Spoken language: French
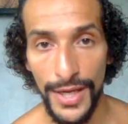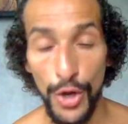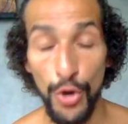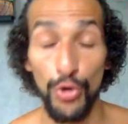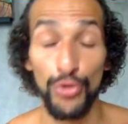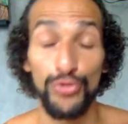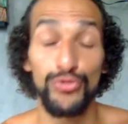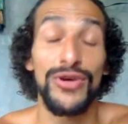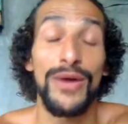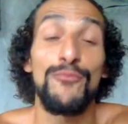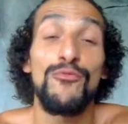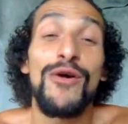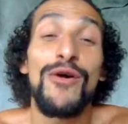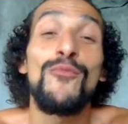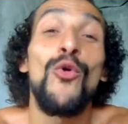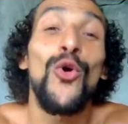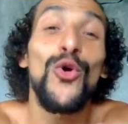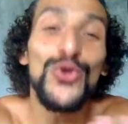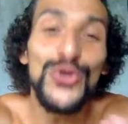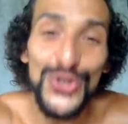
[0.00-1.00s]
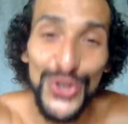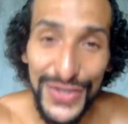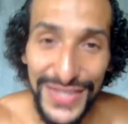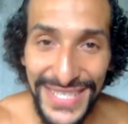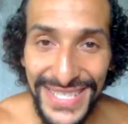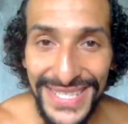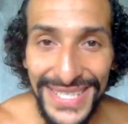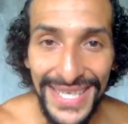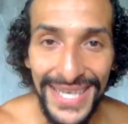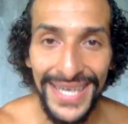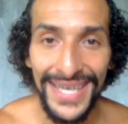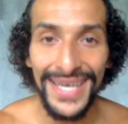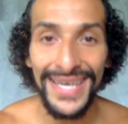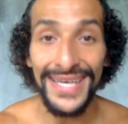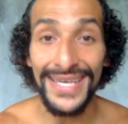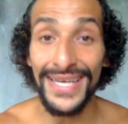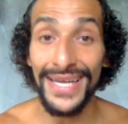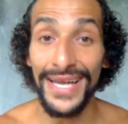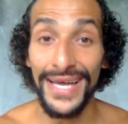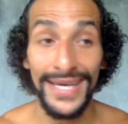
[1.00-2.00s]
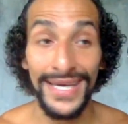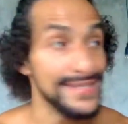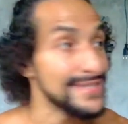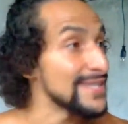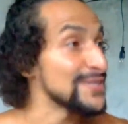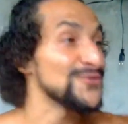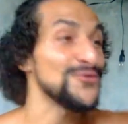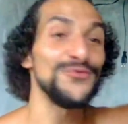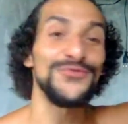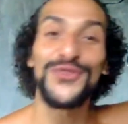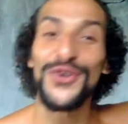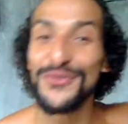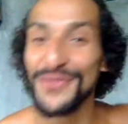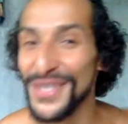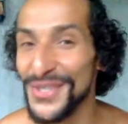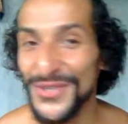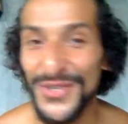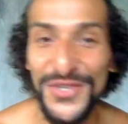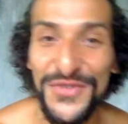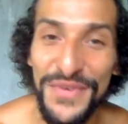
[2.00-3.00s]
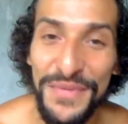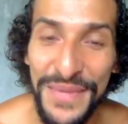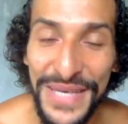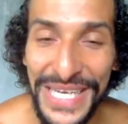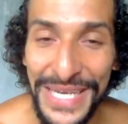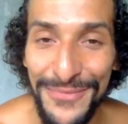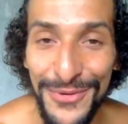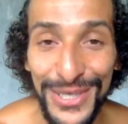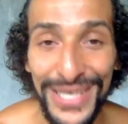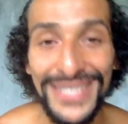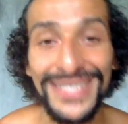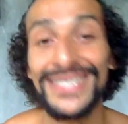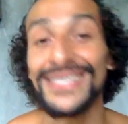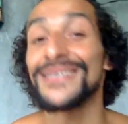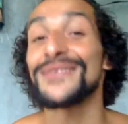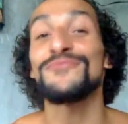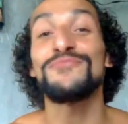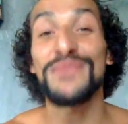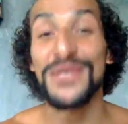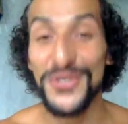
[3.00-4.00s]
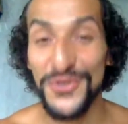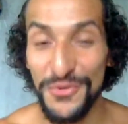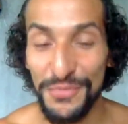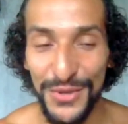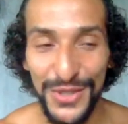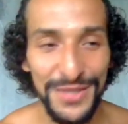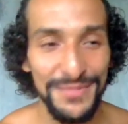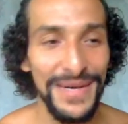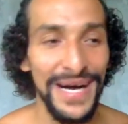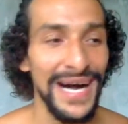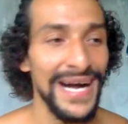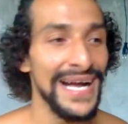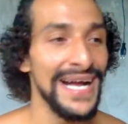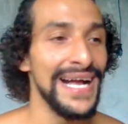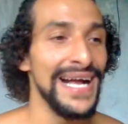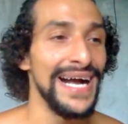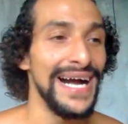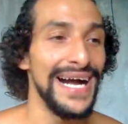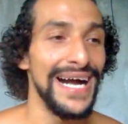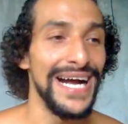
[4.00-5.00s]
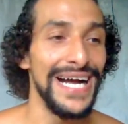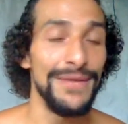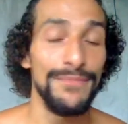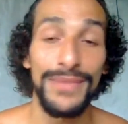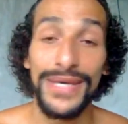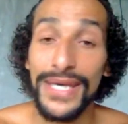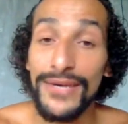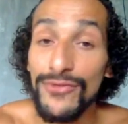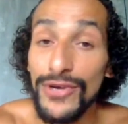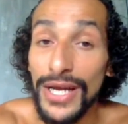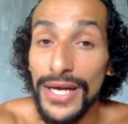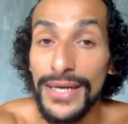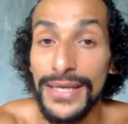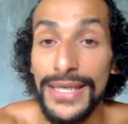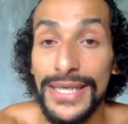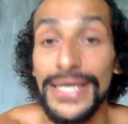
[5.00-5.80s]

En tout cas, moi, mon ressenti, il l'est. ça se trouve, dans 20 ans, je vais payer les pots cassés, mais je ne pense pas. Euh, mais voilà.